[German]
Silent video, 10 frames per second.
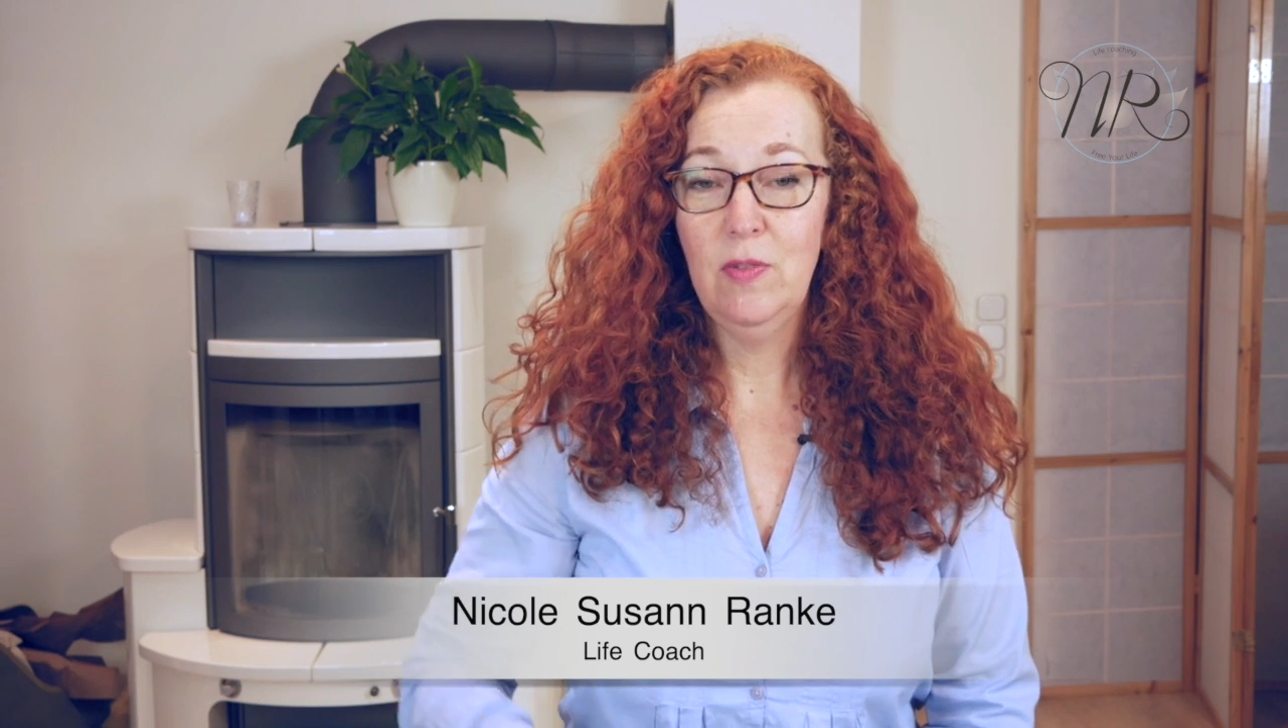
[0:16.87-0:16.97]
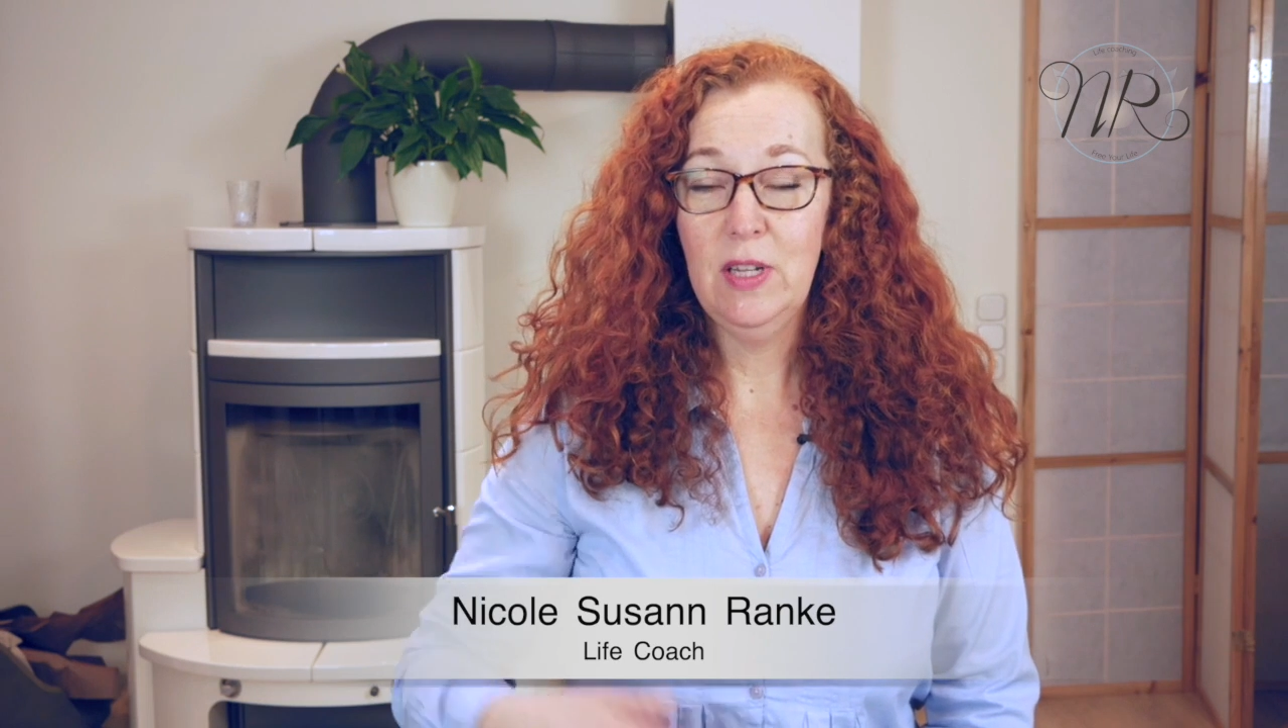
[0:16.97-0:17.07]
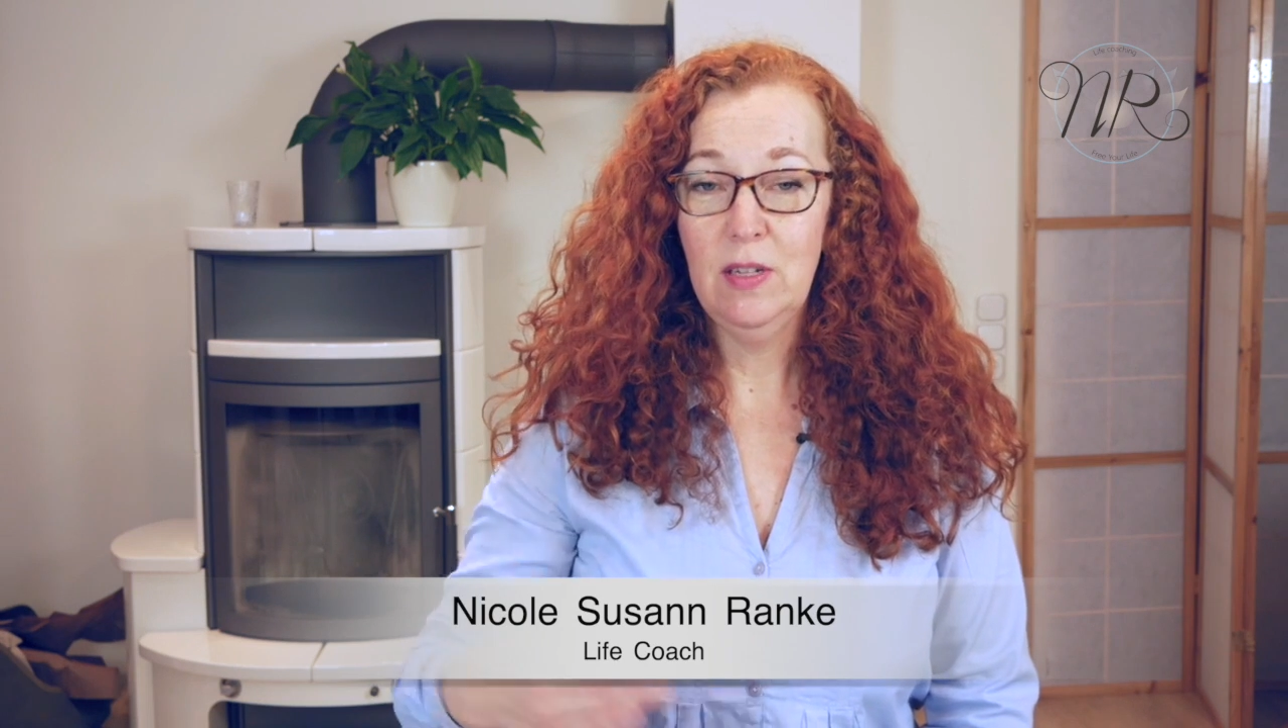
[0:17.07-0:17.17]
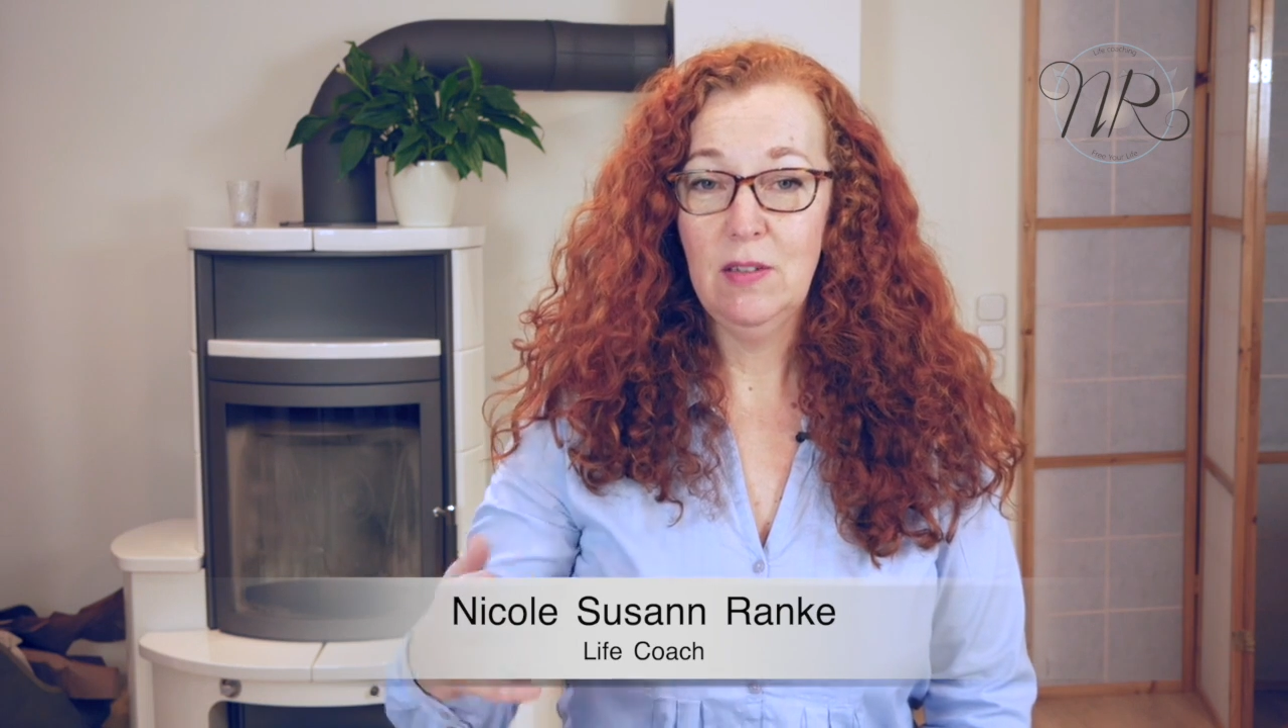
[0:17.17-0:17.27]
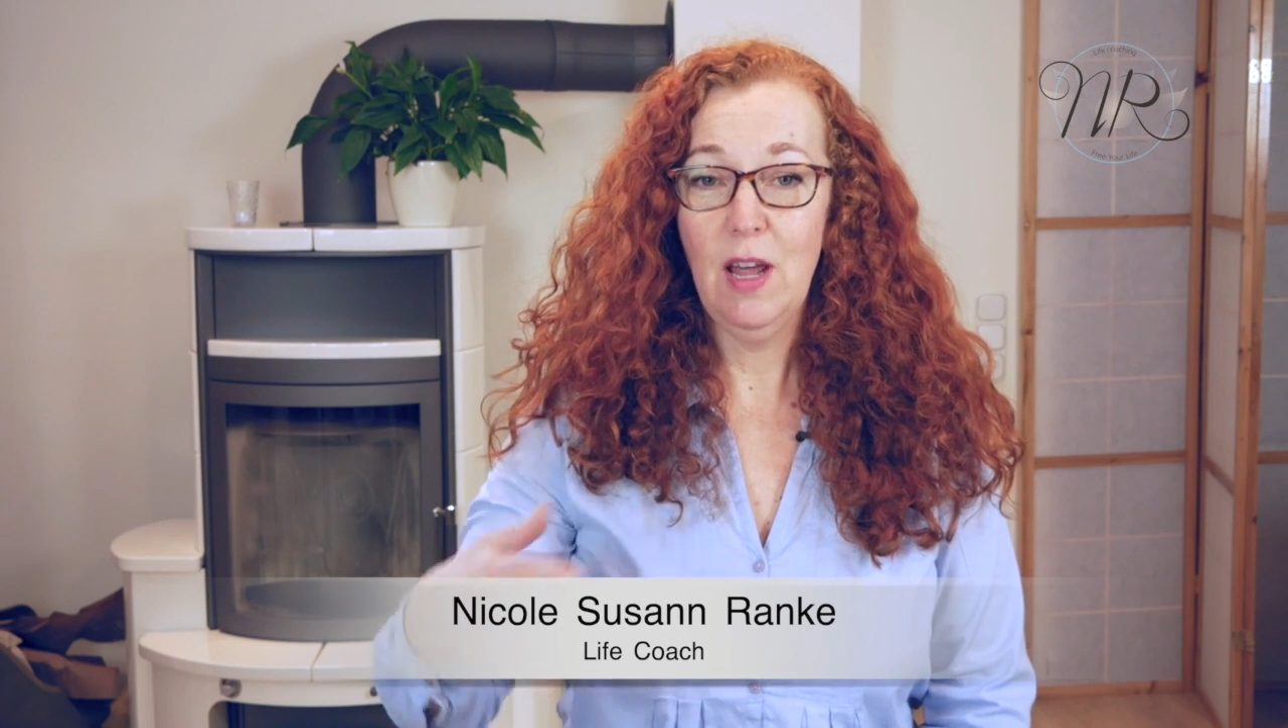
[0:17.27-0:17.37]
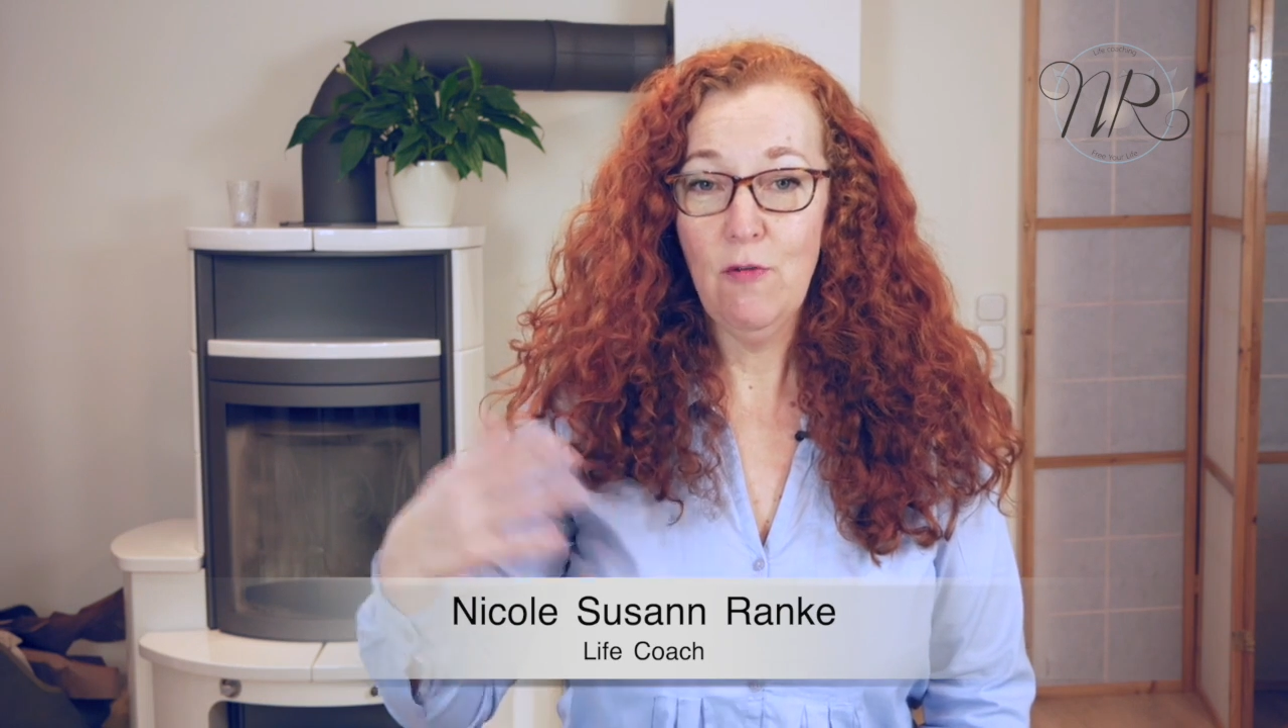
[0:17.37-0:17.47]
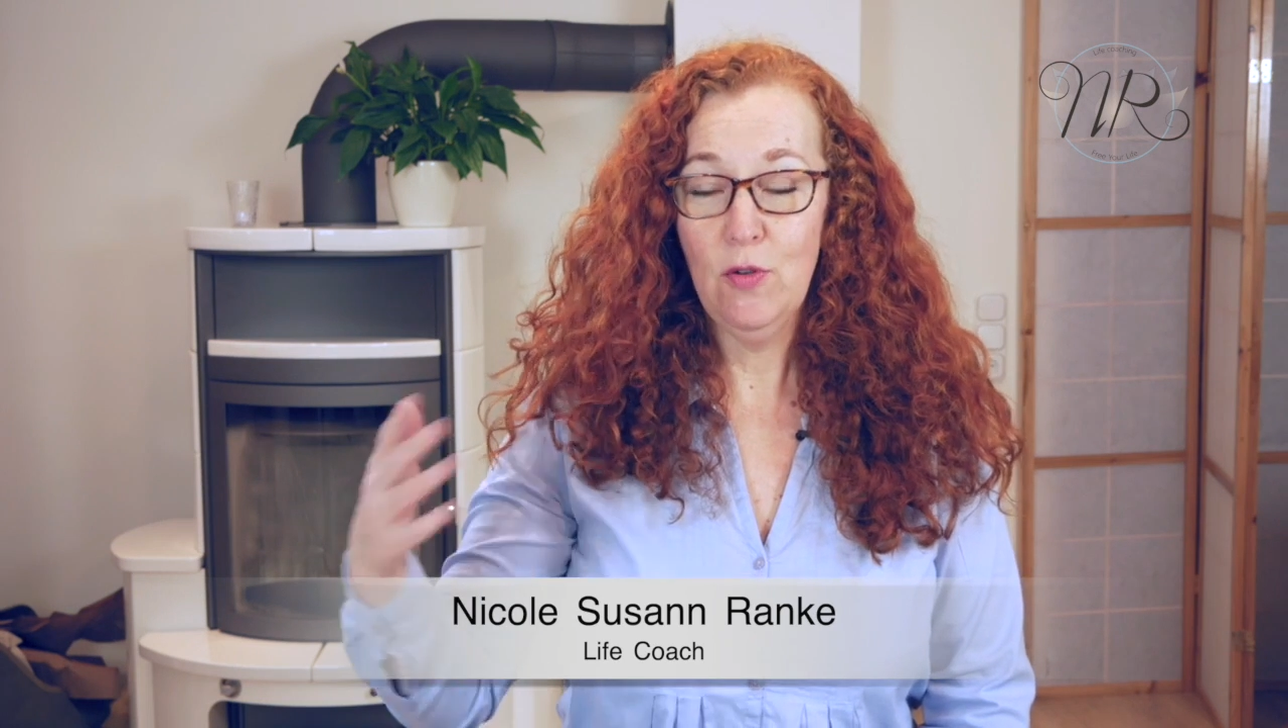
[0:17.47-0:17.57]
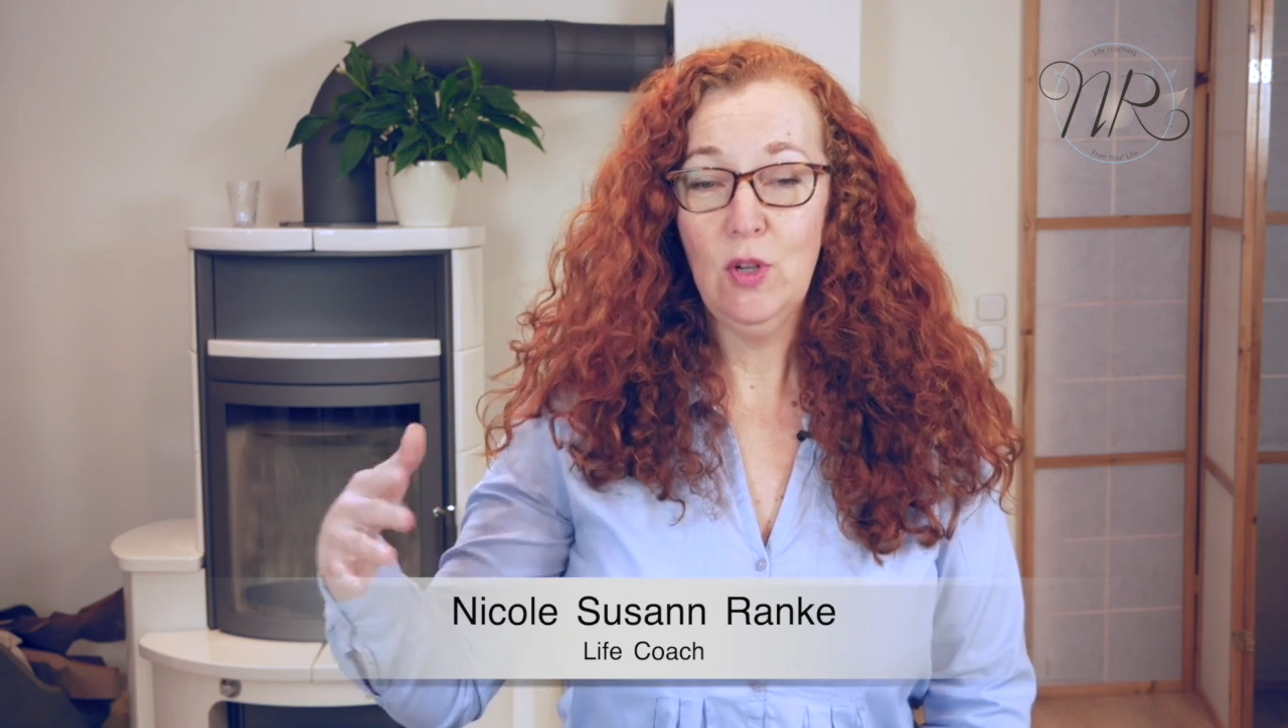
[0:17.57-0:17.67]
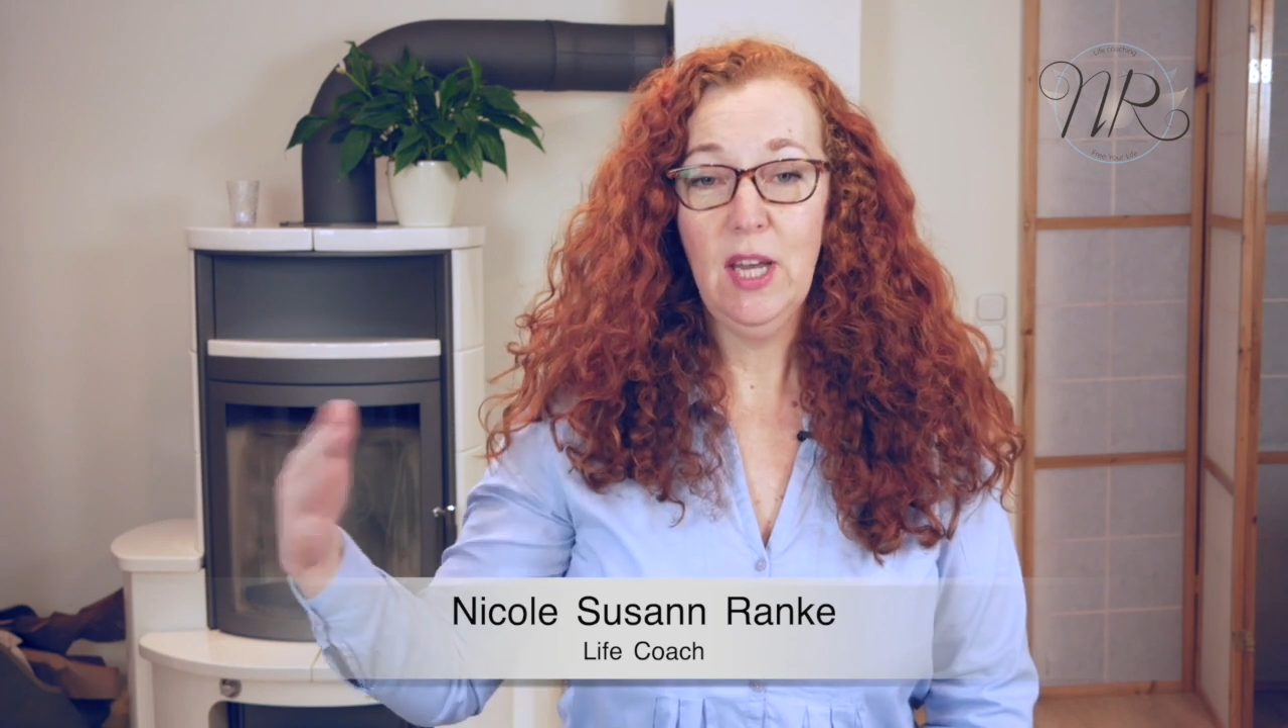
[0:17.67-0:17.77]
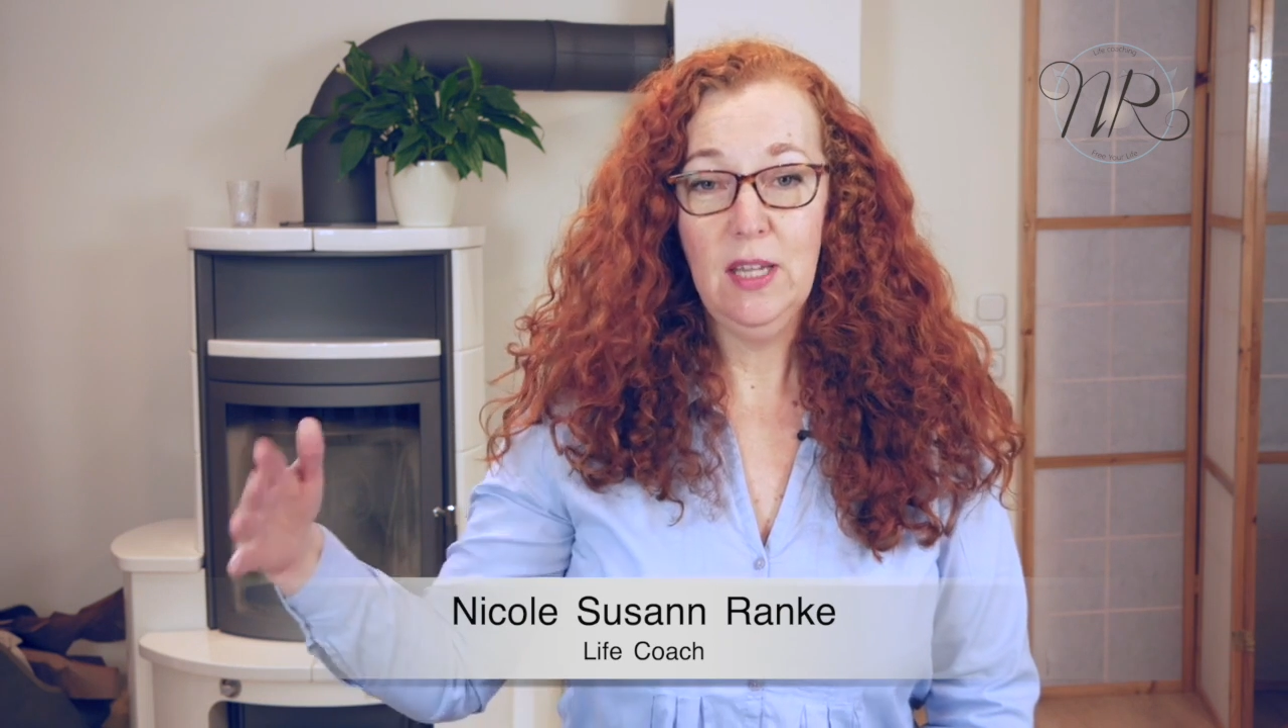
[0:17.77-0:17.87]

wenn davon